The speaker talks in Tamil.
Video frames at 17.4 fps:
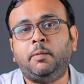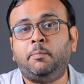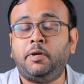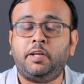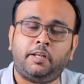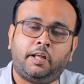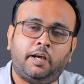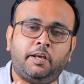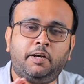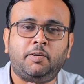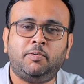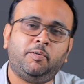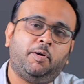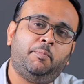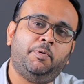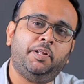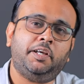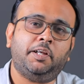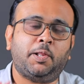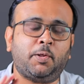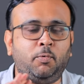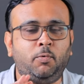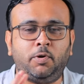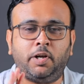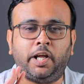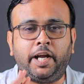எப்படி நகரணும்
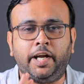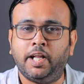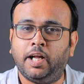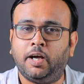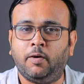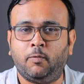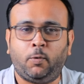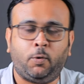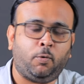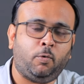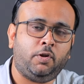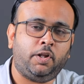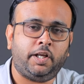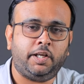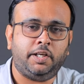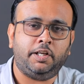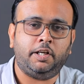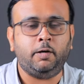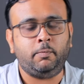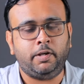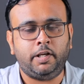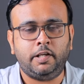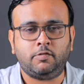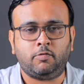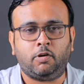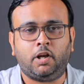அப்படிங்கிறதுக்கும் ஒரு கைடாக அவரோட ரோல் தான் இருக்குது
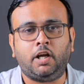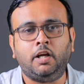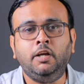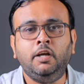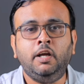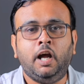அப்படின்னே சொல்லலாம்